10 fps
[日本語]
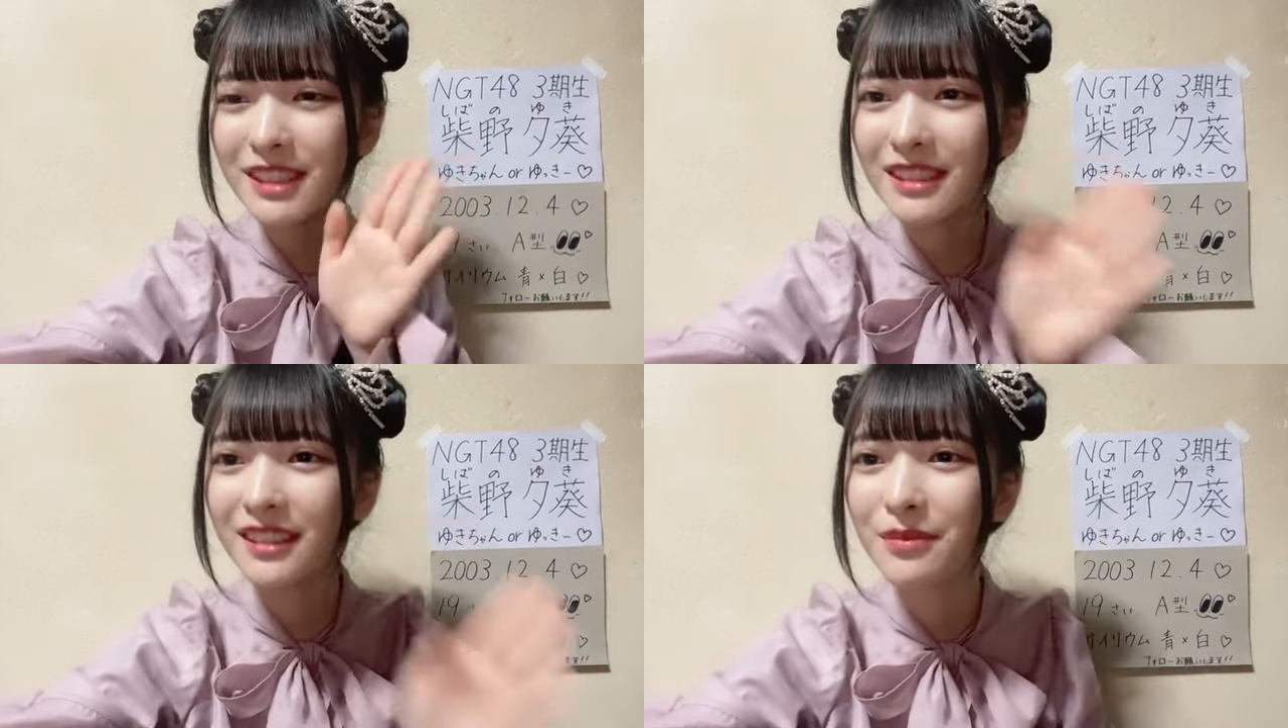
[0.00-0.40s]

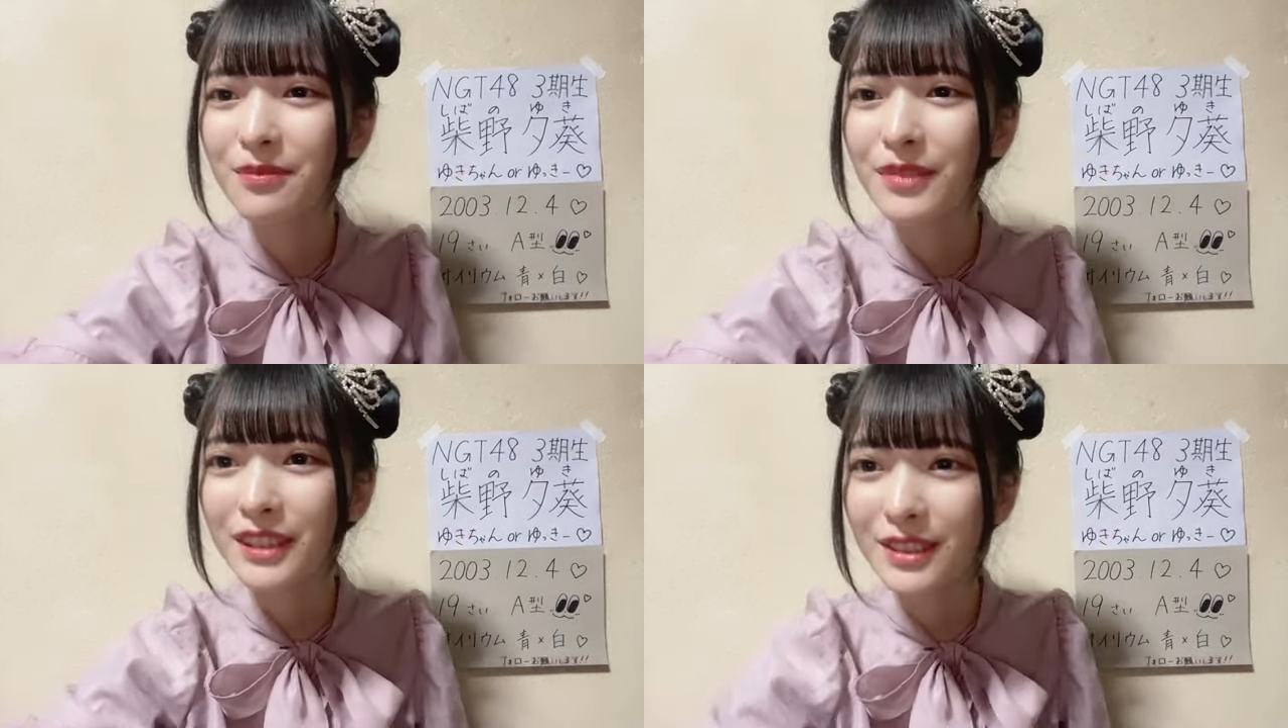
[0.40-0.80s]
す
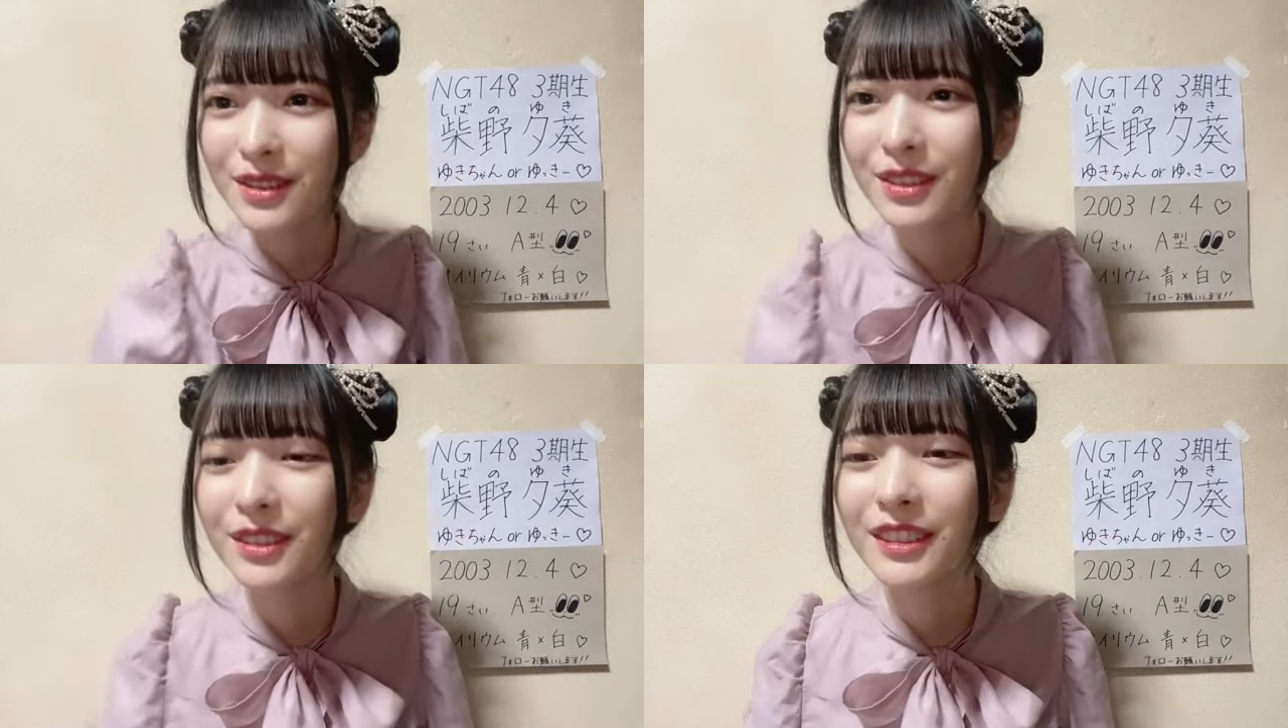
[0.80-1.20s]

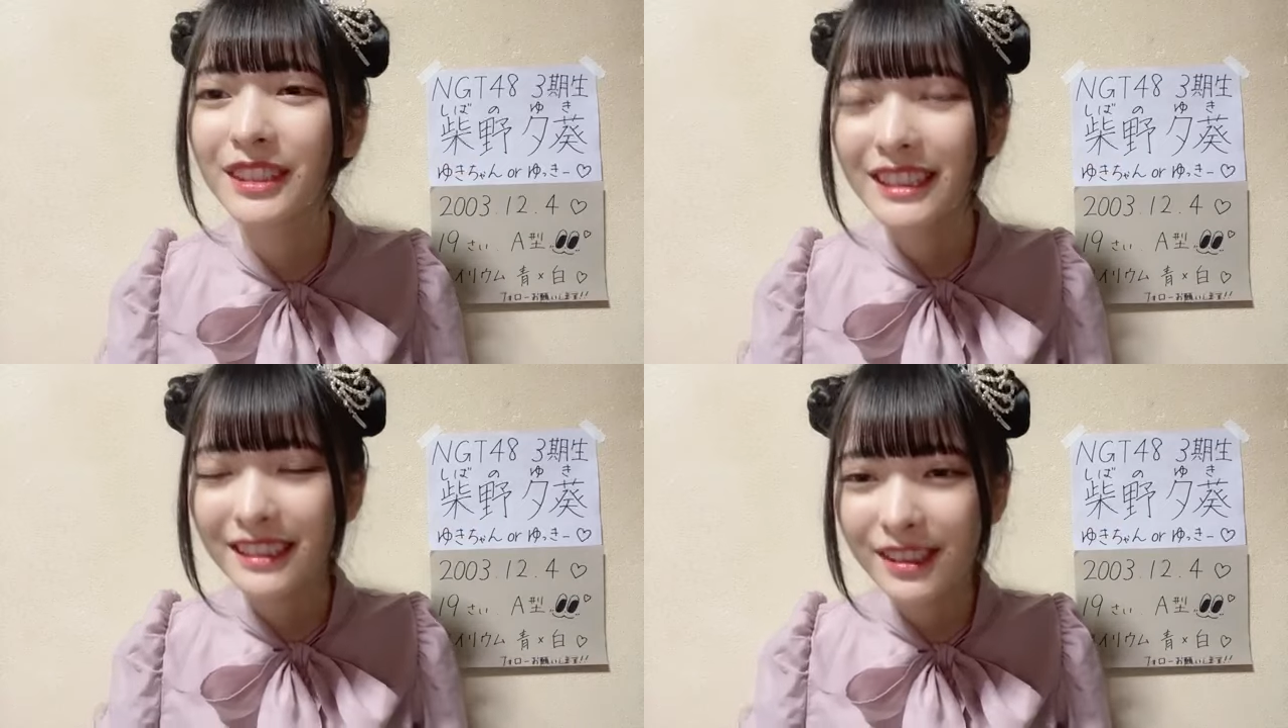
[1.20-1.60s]
そう
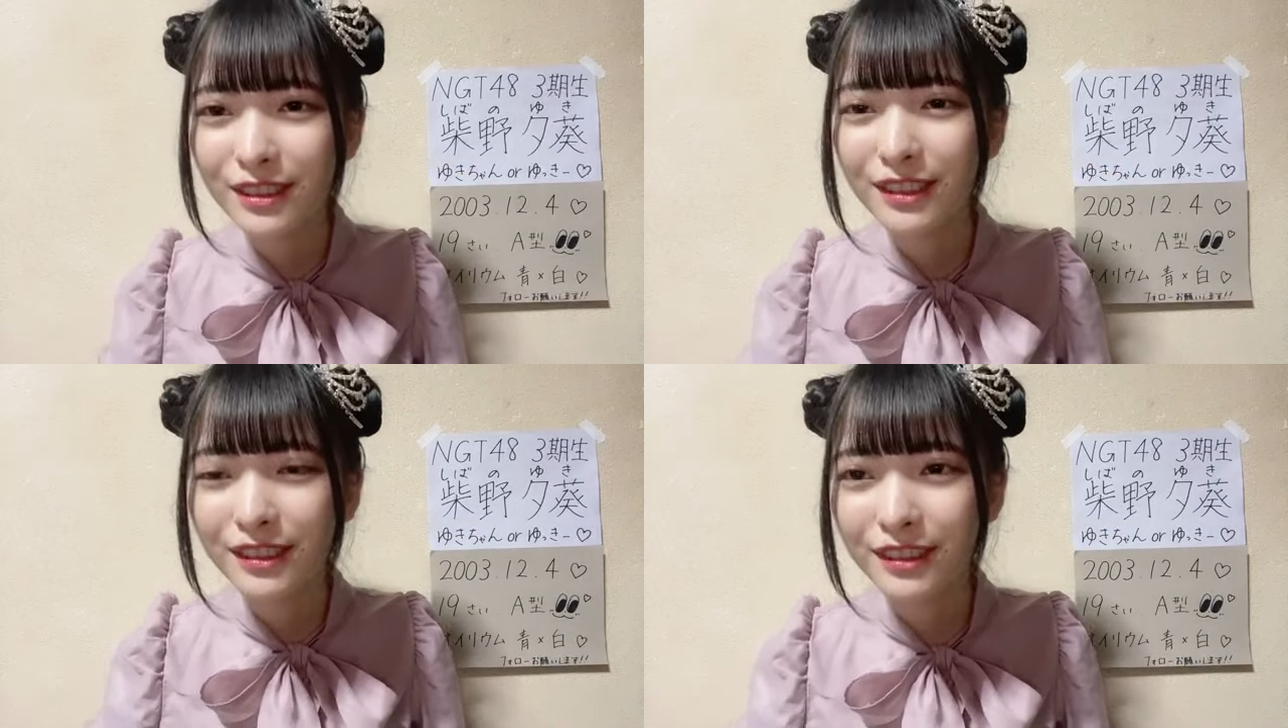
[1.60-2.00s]
そう
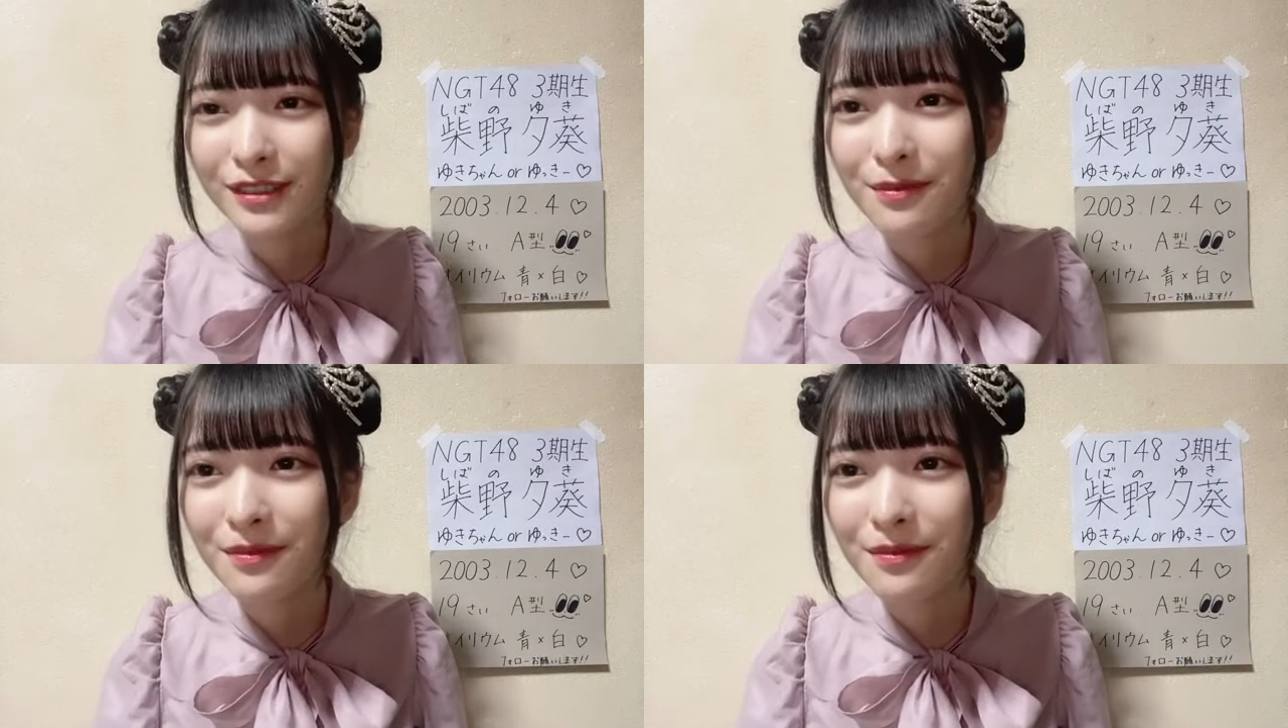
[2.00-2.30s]
そうそ